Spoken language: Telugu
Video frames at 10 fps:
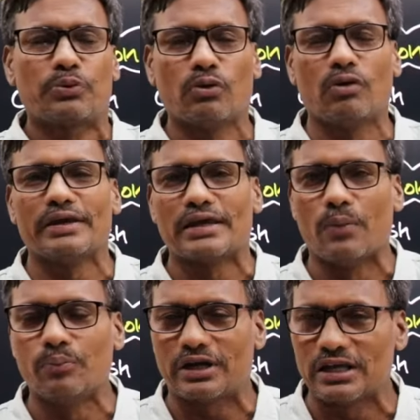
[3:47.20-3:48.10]
ప్యూర్లీ
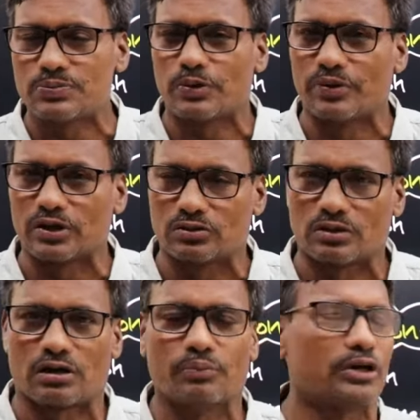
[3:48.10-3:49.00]
ఎంటీఎస్ ప్రిపేర్
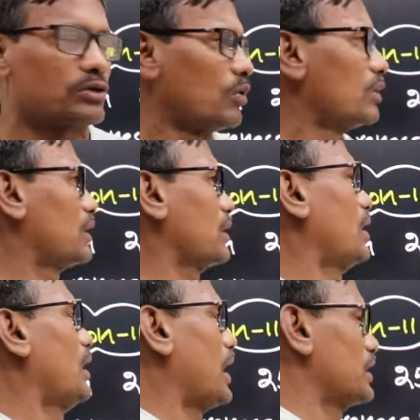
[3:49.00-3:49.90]
అవుతున్నారో మీరు
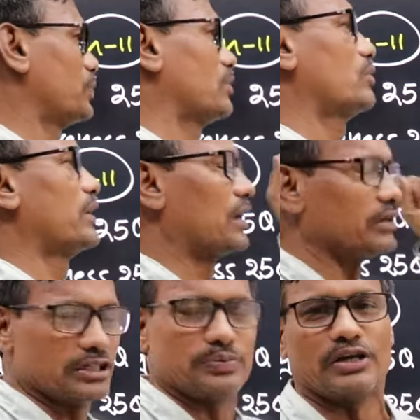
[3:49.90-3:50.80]
టోటల్గా అరిపిరి
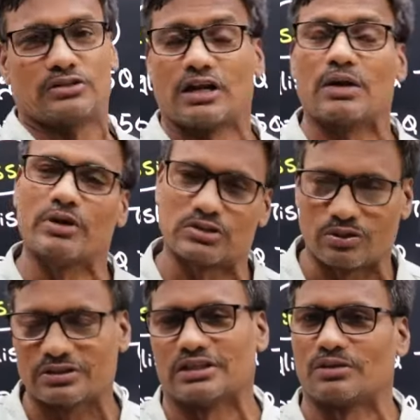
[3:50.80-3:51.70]
నెగ్లెక్ట్ చేసి పడవచ్చు నాన్ మ్యాథ్స్
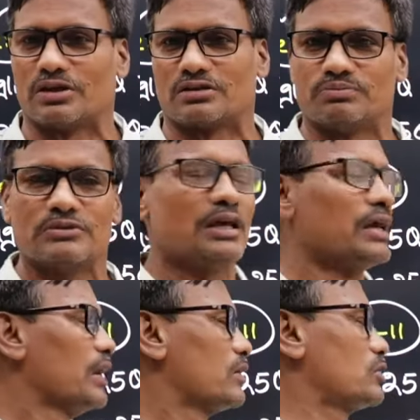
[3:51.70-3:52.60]
స్టూడెంట్స్ అయితే మాత్రం
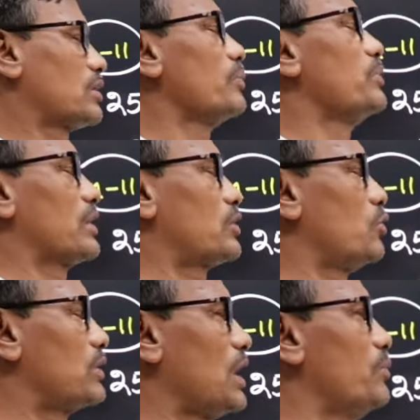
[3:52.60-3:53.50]
సో ఇక్కడ మీరు
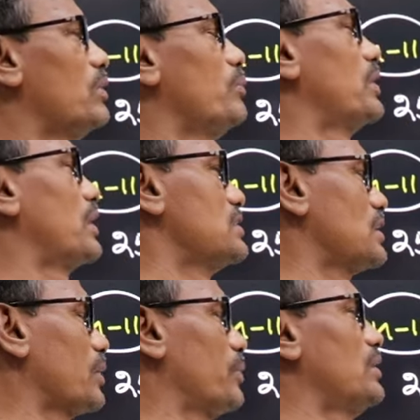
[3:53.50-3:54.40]
ఎక్కువ టైమును మీరు
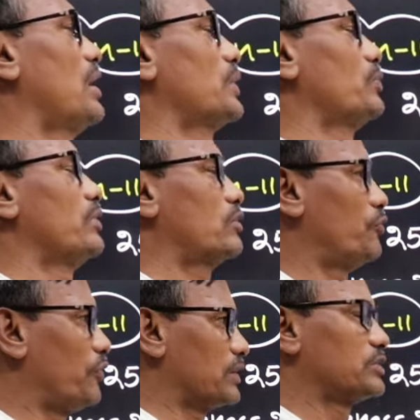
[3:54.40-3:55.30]
రీజనింగ్ మీద అర్థం మీద
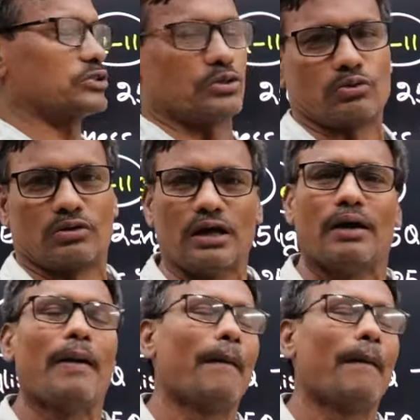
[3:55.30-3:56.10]
ఎక్కువ ఫోకస్ చేసుకోకుండా